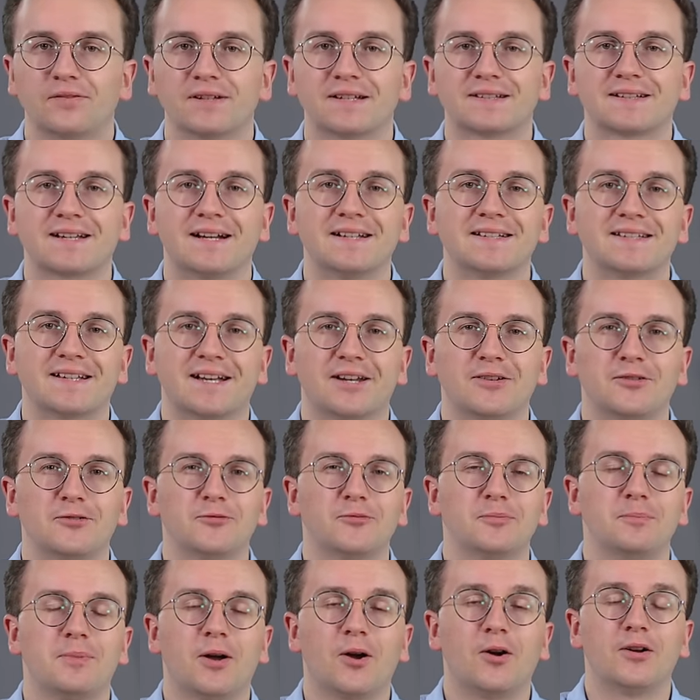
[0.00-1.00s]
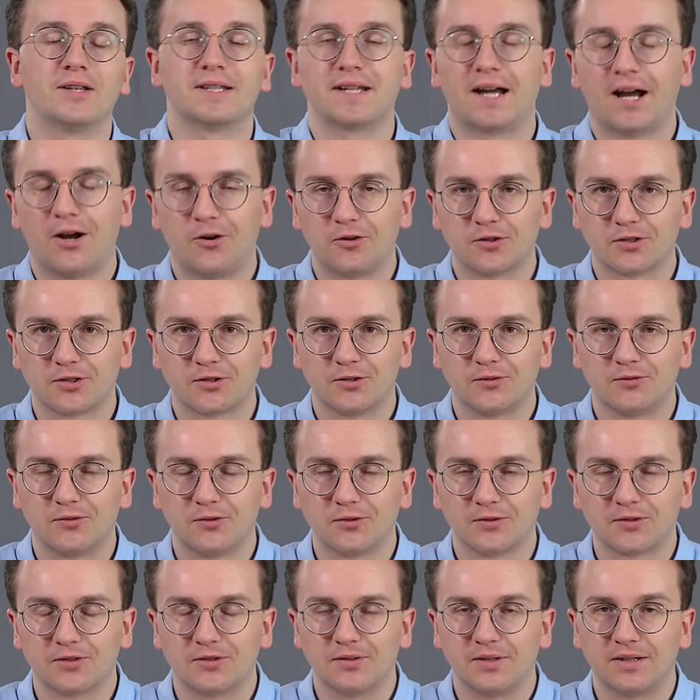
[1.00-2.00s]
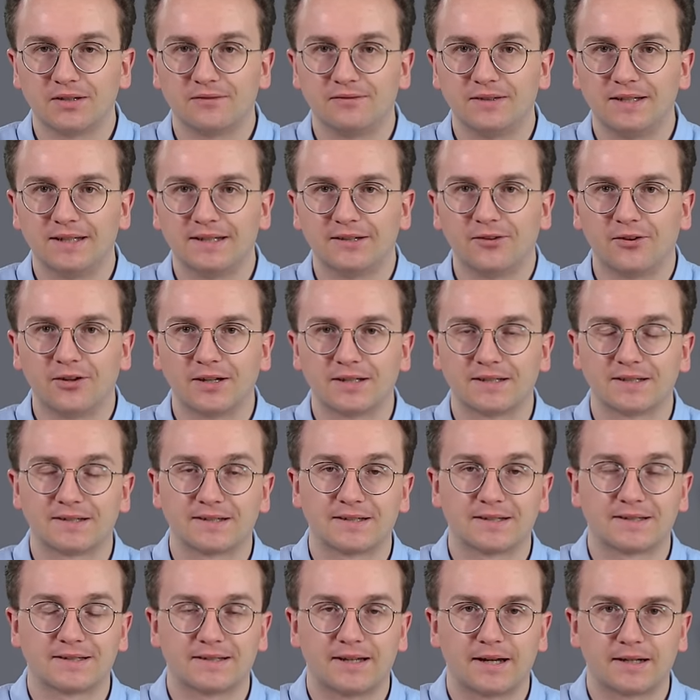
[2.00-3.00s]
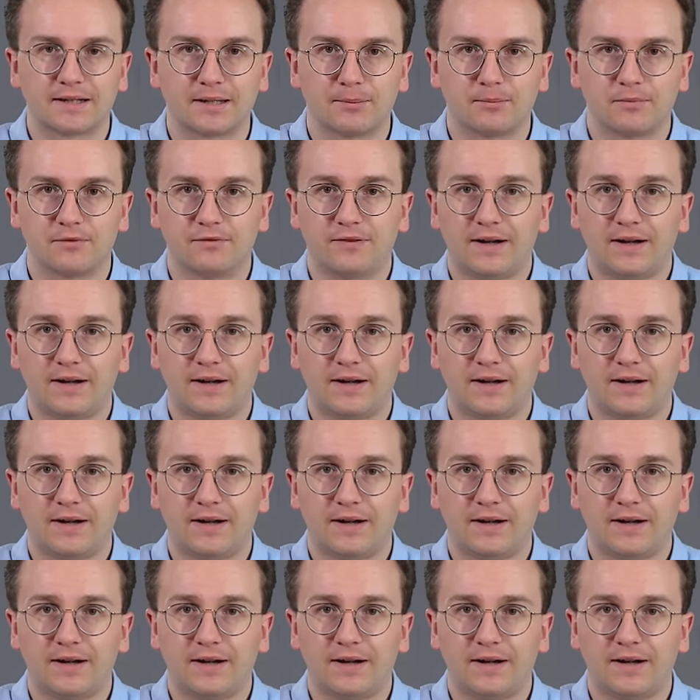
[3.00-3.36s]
hoffe, das Ganze hat nun bei euch auch so funktioniert, wie ich euch das gezeigt habe.